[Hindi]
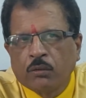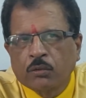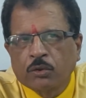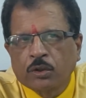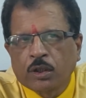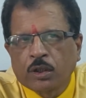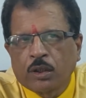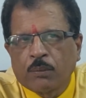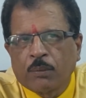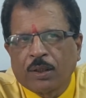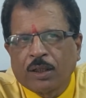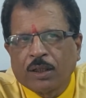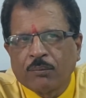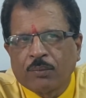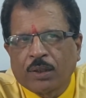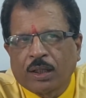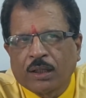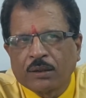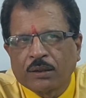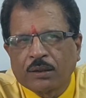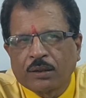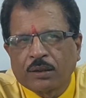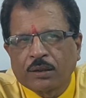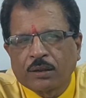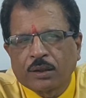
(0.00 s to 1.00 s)
उसके बाद
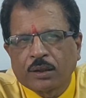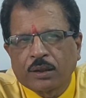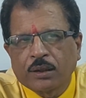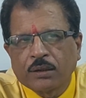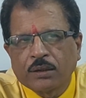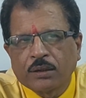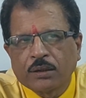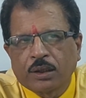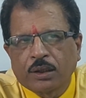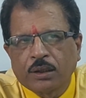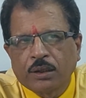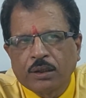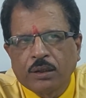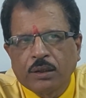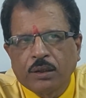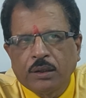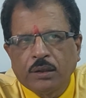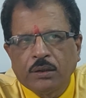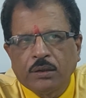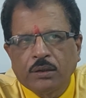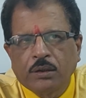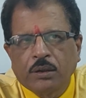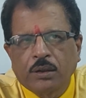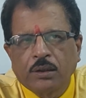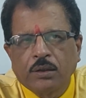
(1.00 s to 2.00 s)
बात करते हैं शनि
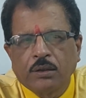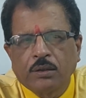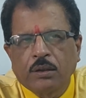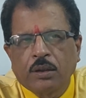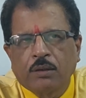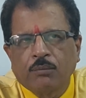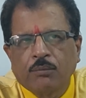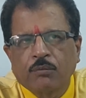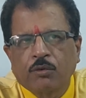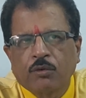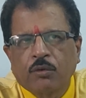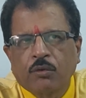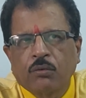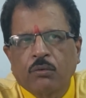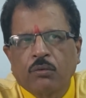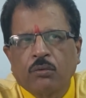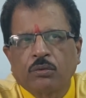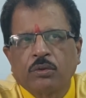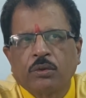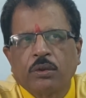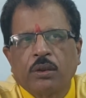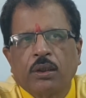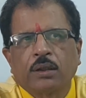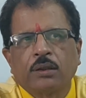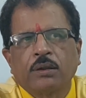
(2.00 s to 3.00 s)
की शनि से हम कौन
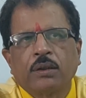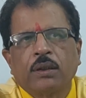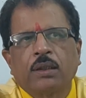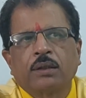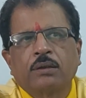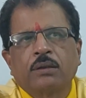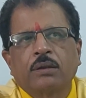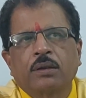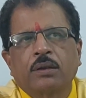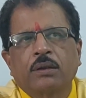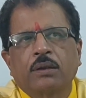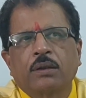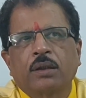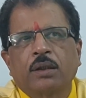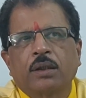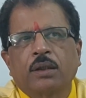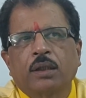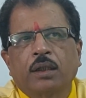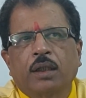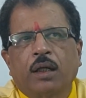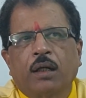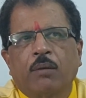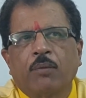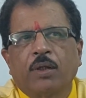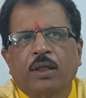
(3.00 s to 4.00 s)
कौन से अंग देख सकते हैं
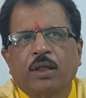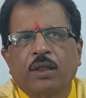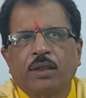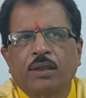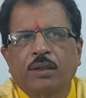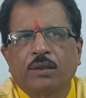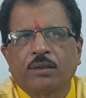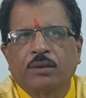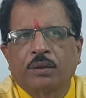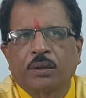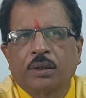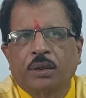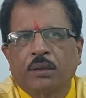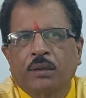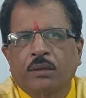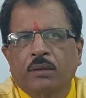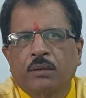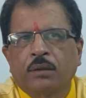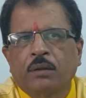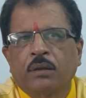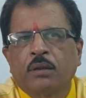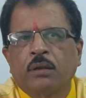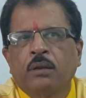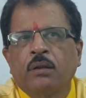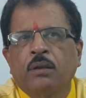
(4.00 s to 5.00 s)
हमारी नसें
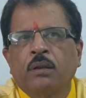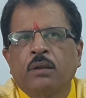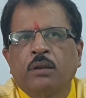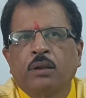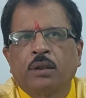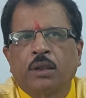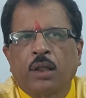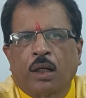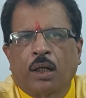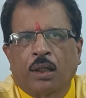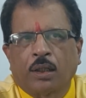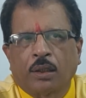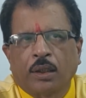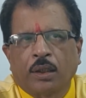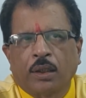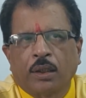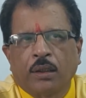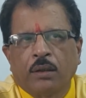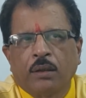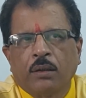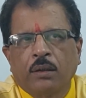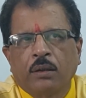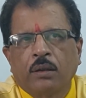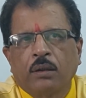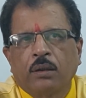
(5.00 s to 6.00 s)
टांगे
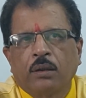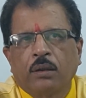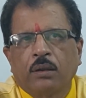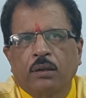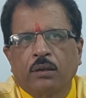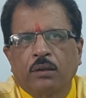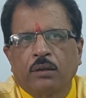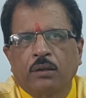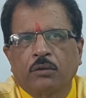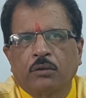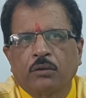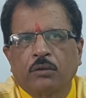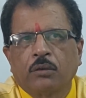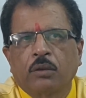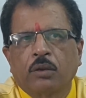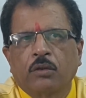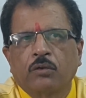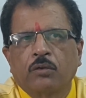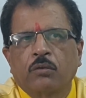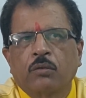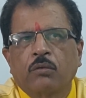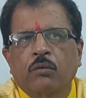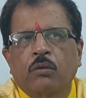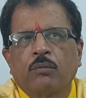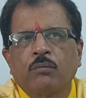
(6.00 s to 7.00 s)
जिसको
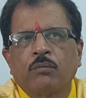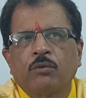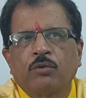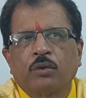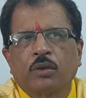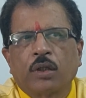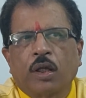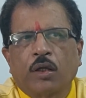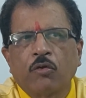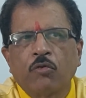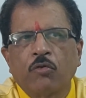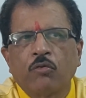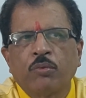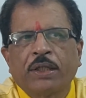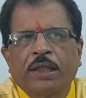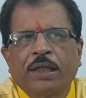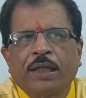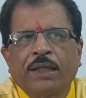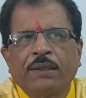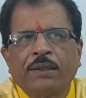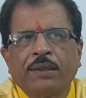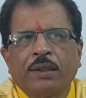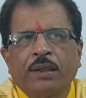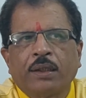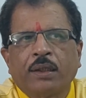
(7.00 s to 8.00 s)
नसों को हम सुनायु भी
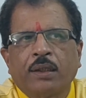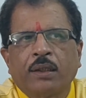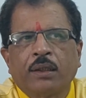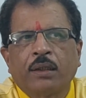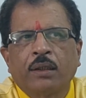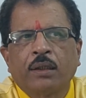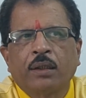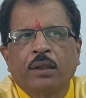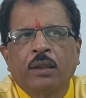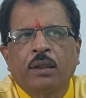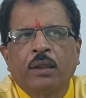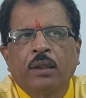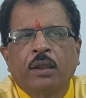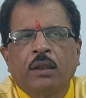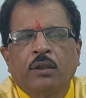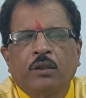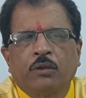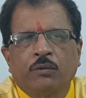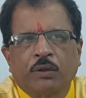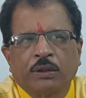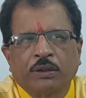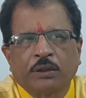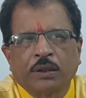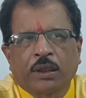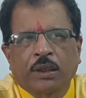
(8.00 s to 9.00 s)
कहते हैं
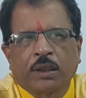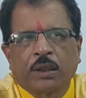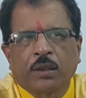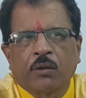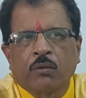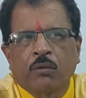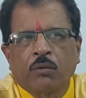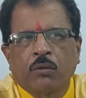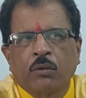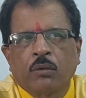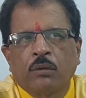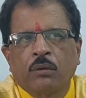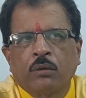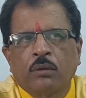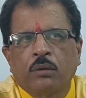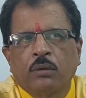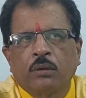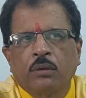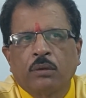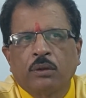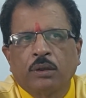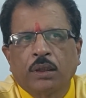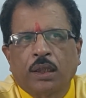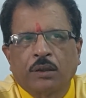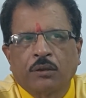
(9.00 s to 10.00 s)
त्वचा के
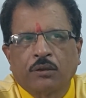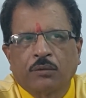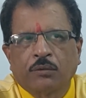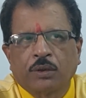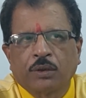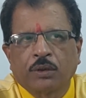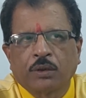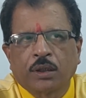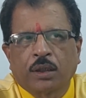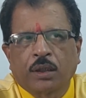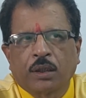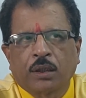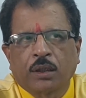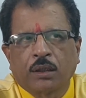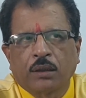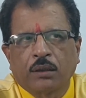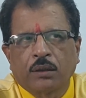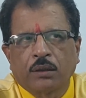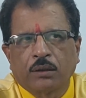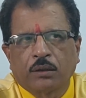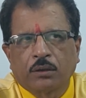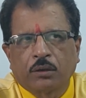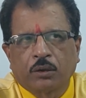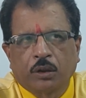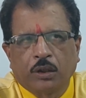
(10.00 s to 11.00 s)
रोग या त्वचा
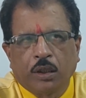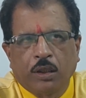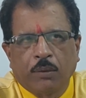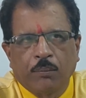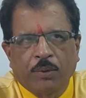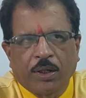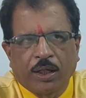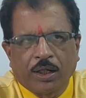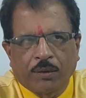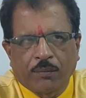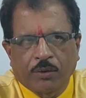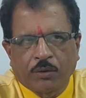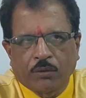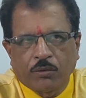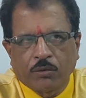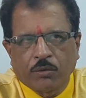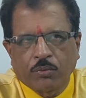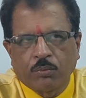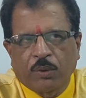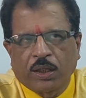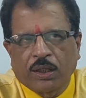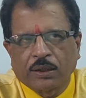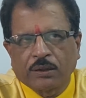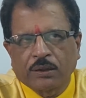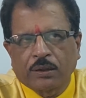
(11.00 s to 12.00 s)
के बारे में कुछ
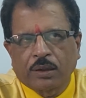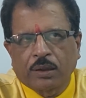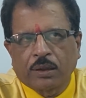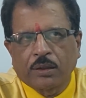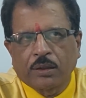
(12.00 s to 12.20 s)
बात